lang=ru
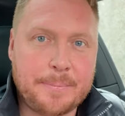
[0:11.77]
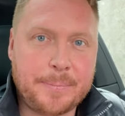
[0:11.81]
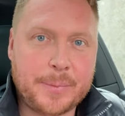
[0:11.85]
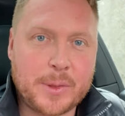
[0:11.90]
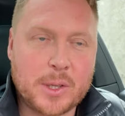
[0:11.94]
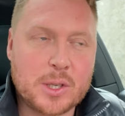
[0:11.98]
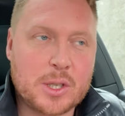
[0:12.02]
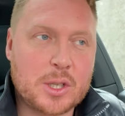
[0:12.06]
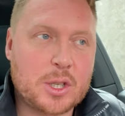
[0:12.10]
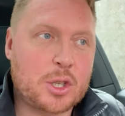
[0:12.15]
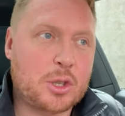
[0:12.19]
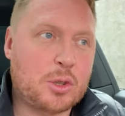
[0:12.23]
То
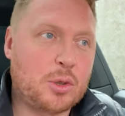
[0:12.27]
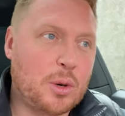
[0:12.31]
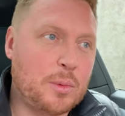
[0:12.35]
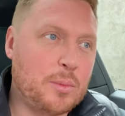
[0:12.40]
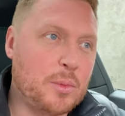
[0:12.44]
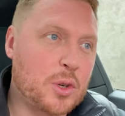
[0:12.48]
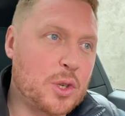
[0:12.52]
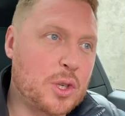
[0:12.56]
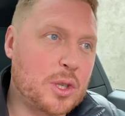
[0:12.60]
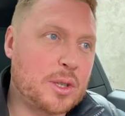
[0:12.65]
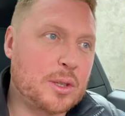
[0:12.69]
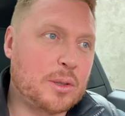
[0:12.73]
есть, что
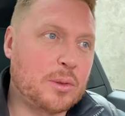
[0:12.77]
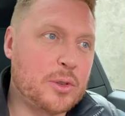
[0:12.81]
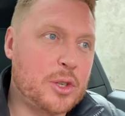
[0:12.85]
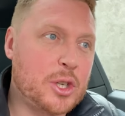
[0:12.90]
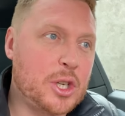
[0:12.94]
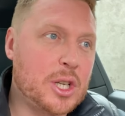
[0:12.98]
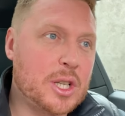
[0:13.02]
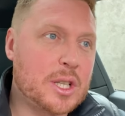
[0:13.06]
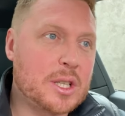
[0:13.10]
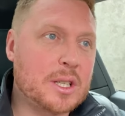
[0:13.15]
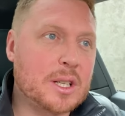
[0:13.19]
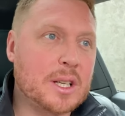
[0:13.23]
может
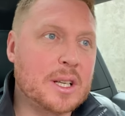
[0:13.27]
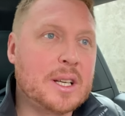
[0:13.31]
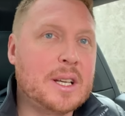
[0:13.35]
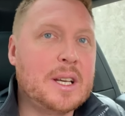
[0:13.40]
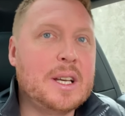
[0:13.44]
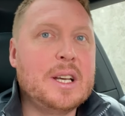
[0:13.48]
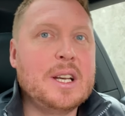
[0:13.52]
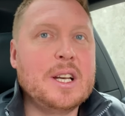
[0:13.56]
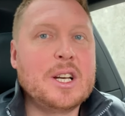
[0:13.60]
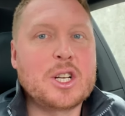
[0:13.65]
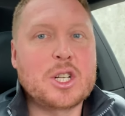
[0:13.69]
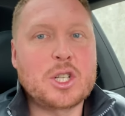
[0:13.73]
случиться,
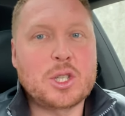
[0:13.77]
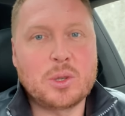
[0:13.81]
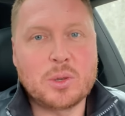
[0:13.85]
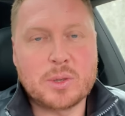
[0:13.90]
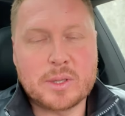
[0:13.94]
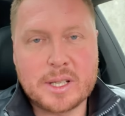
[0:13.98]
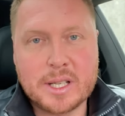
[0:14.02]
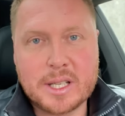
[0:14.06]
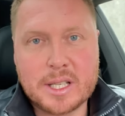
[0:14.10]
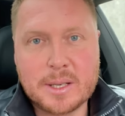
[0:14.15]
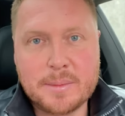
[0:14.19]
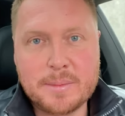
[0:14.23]
что
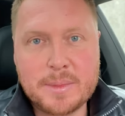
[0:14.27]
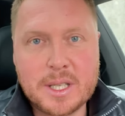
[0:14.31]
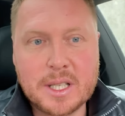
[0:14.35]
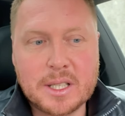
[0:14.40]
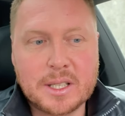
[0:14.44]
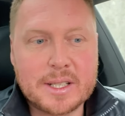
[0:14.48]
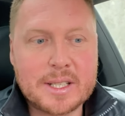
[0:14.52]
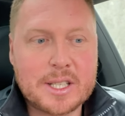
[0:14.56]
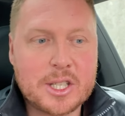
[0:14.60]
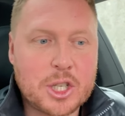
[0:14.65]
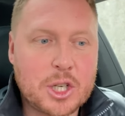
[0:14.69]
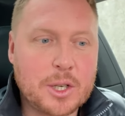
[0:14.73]
с этим
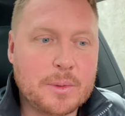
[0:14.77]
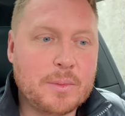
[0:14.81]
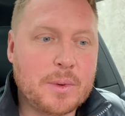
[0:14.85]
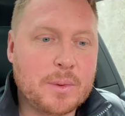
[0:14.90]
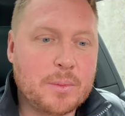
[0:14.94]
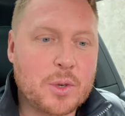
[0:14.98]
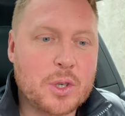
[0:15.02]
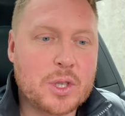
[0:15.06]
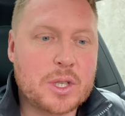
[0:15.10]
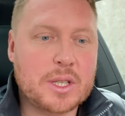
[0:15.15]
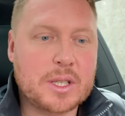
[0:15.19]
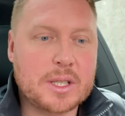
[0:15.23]
делать, с чем вы
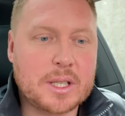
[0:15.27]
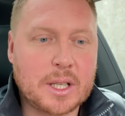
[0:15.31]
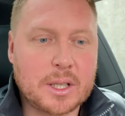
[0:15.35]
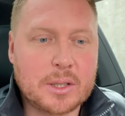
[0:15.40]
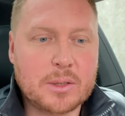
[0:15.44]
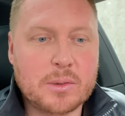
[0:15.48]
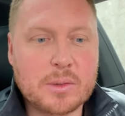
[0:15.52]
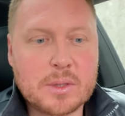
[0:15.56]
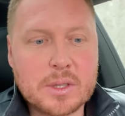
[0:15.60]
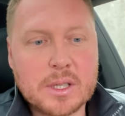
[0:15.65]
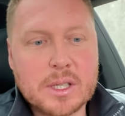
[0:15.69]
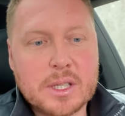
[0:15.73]
можете
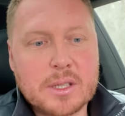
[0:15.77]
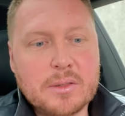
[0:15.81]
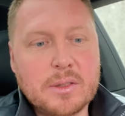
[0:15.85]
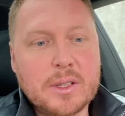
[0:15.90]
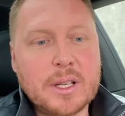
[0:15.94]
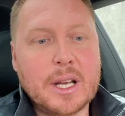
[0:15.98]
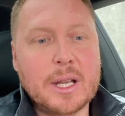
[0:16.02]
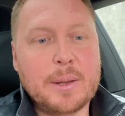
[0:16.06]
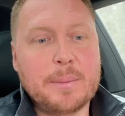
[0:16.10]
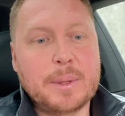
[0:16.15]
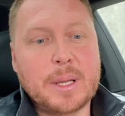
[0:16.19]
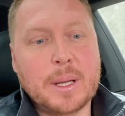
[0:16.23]
столкнуться на
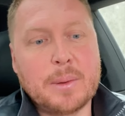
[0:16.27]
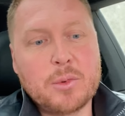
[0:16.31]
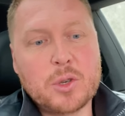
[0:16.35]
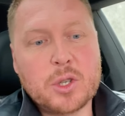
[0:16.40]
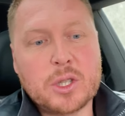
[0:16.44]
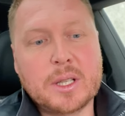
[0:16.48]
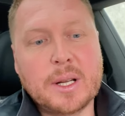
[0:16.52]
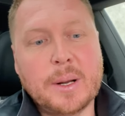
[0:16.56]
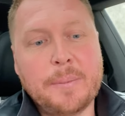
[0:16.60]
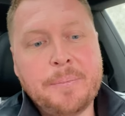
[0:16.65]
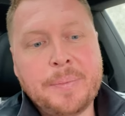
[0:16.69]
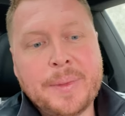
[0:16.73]
свидании. Потому
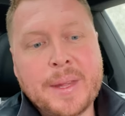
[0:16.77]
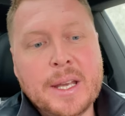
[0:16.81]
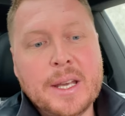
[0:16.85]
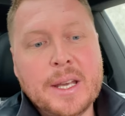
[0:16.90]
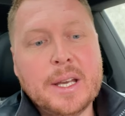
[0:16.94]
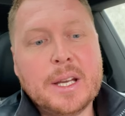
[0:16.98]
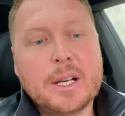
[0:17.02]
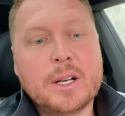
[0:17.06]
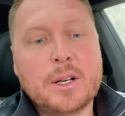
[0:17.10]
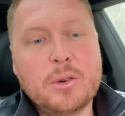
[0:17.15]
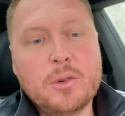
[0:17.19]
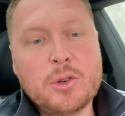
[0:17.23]
что
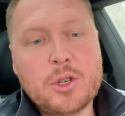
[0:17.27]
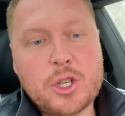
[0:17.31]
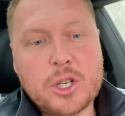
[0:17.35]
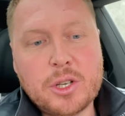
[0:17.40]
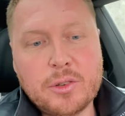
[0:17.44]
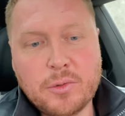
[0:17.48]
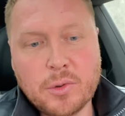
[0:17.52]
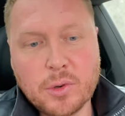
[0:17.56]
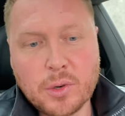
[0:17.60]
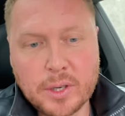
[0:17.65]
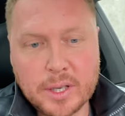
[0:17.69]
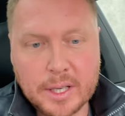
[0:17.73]

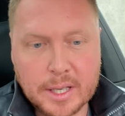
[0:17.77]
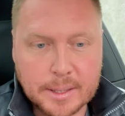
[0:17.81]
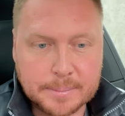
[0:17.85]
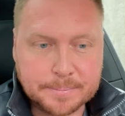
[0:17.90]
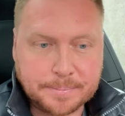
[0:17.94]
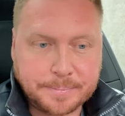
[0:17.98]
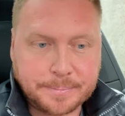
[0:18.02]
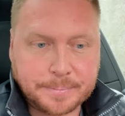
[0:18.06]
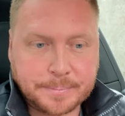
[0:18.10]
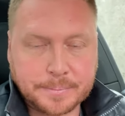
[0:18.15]
ключевое,